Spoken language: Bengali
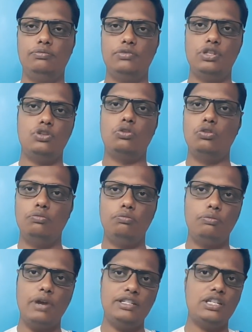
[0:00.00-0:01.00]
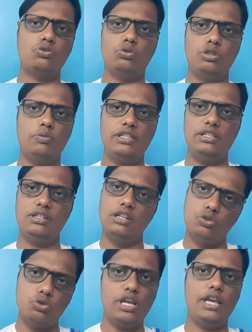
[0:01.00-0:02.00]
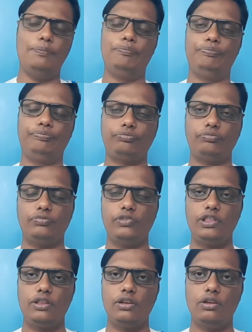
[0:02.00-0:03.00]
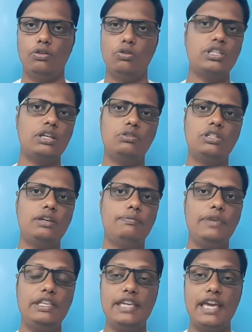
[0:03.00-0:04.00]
যে যখন অ্যাডজাস্ট করতে পারছিস না চলে আয় কথায় কথায় এই